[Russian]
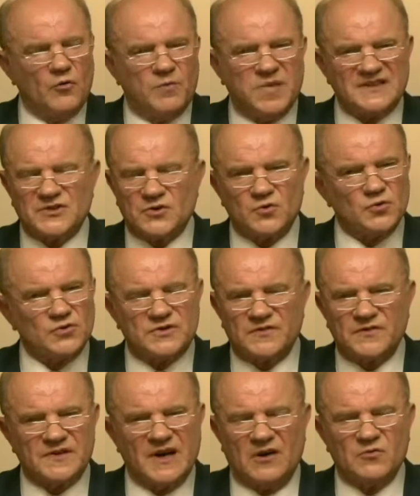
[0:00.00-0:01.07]

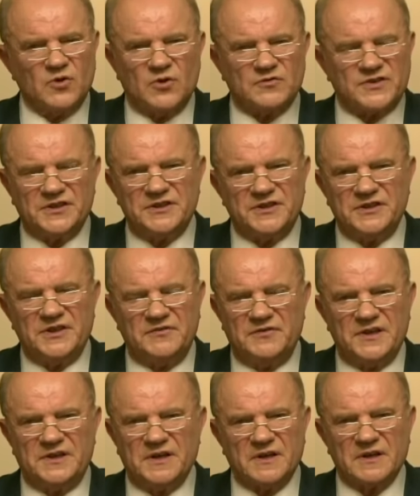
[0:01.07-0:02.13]
паскудства давно в жизни не
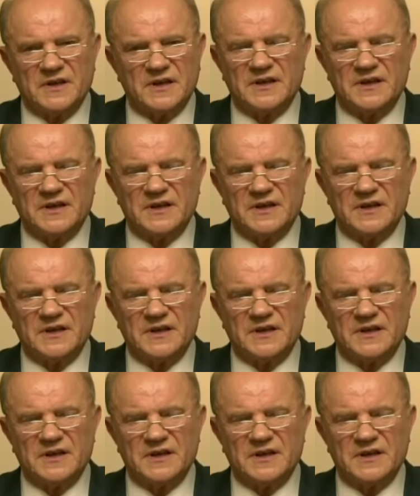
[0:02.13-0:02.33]
видел,